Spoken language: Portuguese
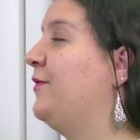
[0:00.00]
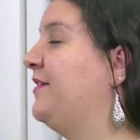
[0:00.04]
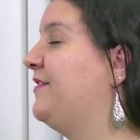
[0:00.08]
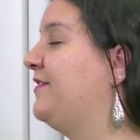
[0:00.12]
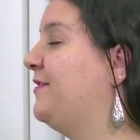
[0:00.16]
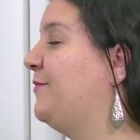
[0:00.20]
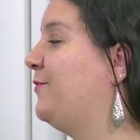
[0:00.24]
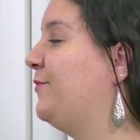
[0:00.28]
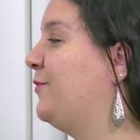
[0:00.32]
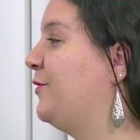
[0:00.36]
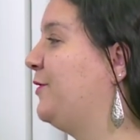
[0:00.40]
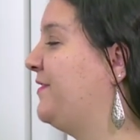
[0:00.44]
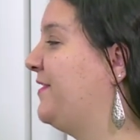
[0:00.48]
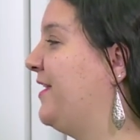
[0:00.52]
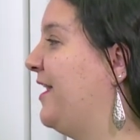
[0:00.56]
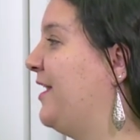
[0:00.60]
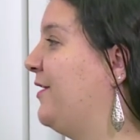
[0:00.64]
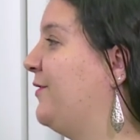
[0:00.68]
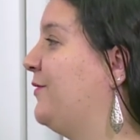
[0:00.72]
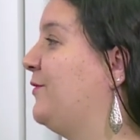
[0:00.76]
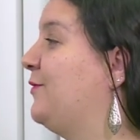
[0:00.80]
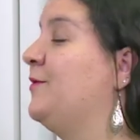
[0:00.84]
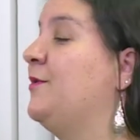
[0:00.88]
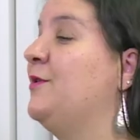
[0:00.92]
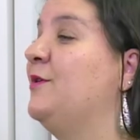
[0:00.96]
nesse
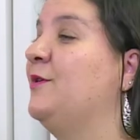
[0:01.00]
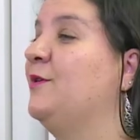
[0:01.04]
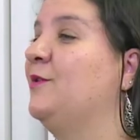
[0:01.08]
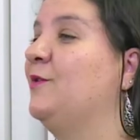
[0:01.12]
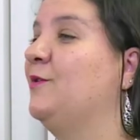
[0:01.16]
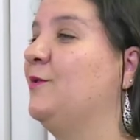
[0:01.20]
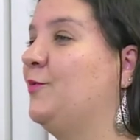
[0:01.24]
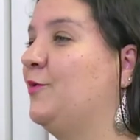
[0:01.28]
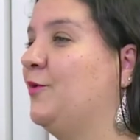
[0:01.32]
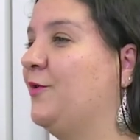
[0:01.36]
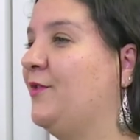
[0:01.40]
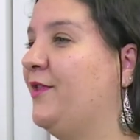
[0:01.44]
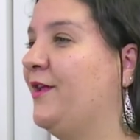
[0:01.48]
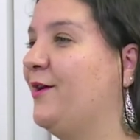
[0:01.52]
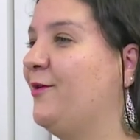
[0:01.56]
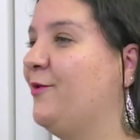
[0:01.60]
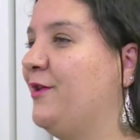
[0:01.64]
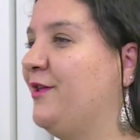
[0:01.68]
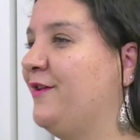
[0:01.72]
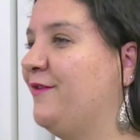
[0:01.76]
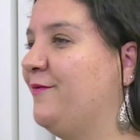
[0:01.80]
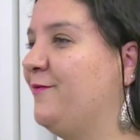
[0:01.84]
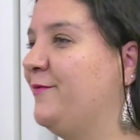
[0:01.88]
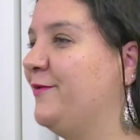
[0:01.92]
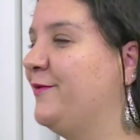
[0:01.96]
processo do
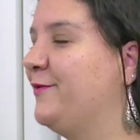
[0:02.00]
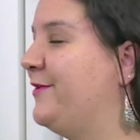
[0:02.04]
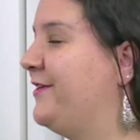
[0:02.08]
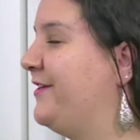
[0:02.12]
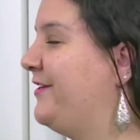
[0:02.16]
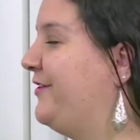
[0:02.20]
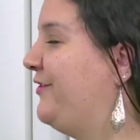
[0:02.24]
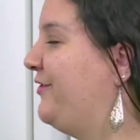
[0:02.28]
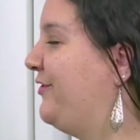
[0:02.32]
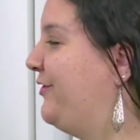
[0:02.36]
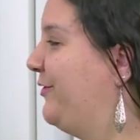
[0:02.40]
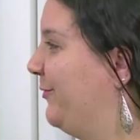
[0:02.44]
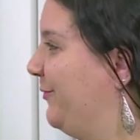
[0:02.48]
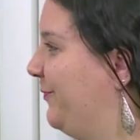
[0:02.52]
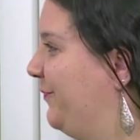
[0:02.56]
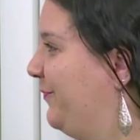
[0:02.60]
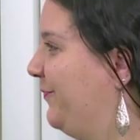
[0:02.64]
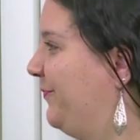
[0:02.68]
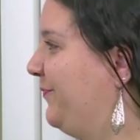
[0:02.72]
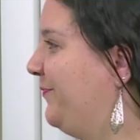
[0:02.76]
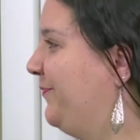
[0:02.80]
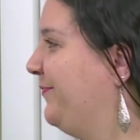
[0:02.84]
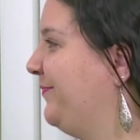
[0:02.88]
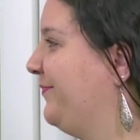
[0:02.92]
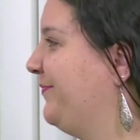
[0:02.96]
protagonismo estudantil.
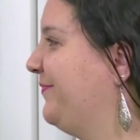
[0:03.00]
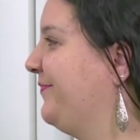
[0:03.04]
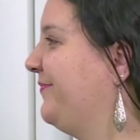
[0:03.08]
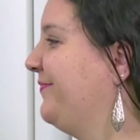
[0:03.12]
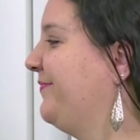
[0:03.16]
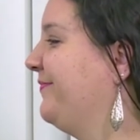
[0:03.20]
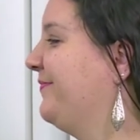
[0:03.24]
Ai, com